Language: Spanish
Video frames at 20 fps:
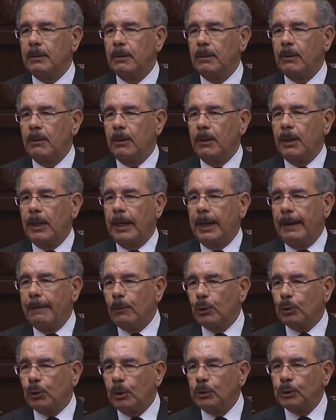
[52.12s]
de la duda.
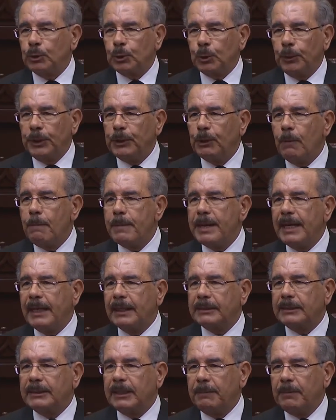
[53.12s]

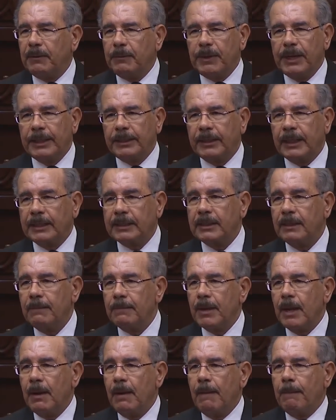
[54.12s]
Lo que sí fue
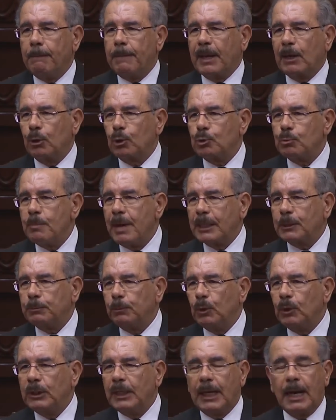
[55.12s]
evidente en la rendición de
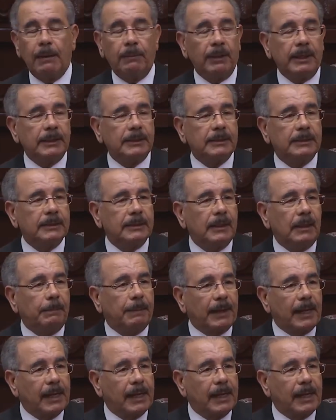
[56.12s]
cuentas de este